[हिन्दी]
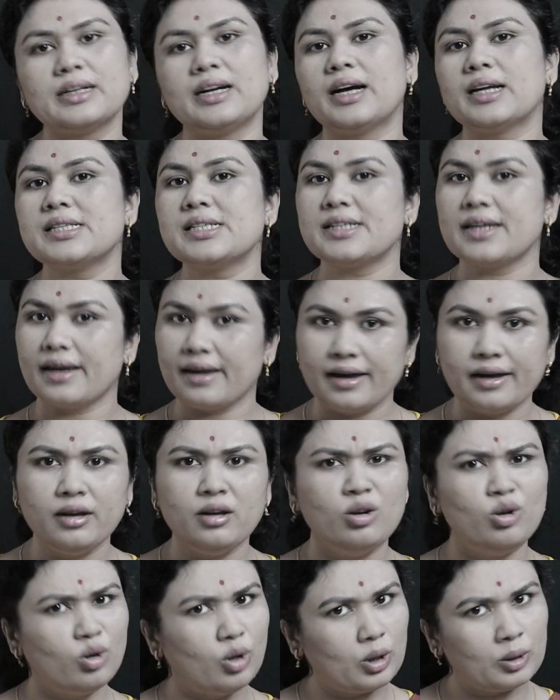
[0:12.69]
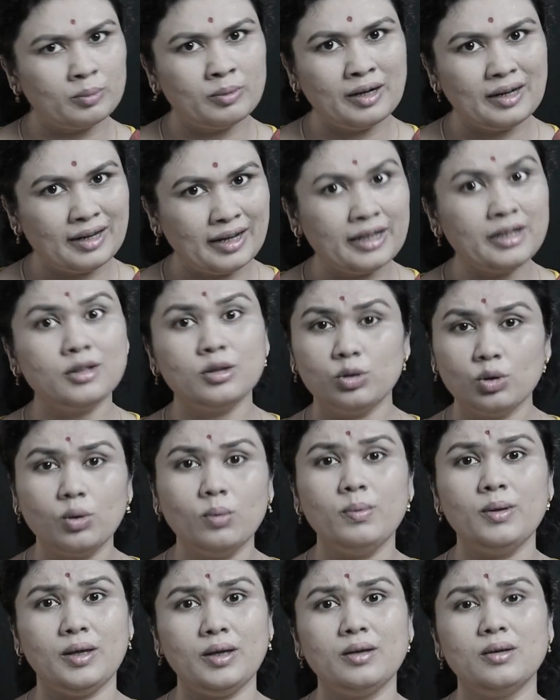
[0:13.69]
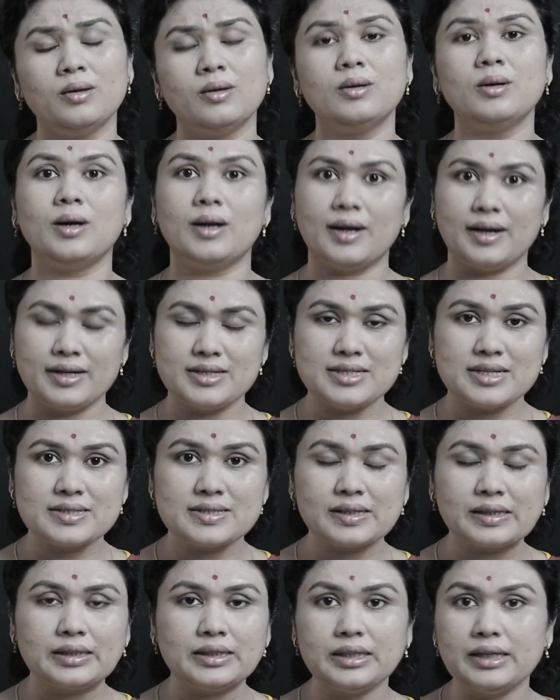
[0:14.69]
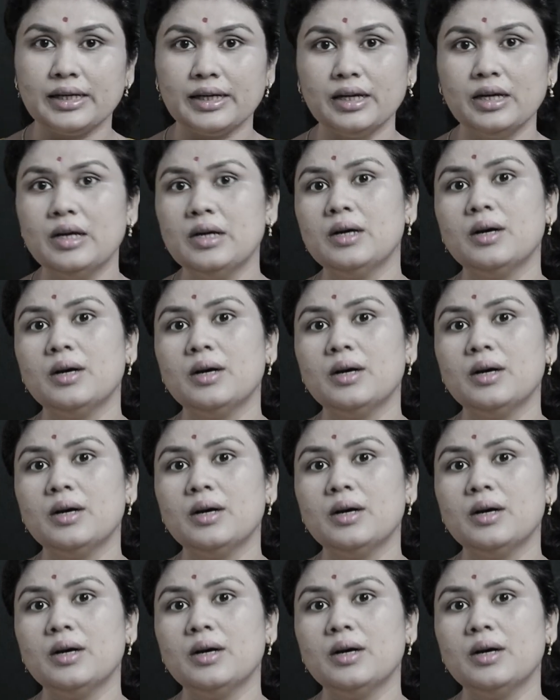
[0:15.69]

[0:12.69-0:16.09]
अच्छे हैं नॉर्मल हैं तो भी कराई जा सकती है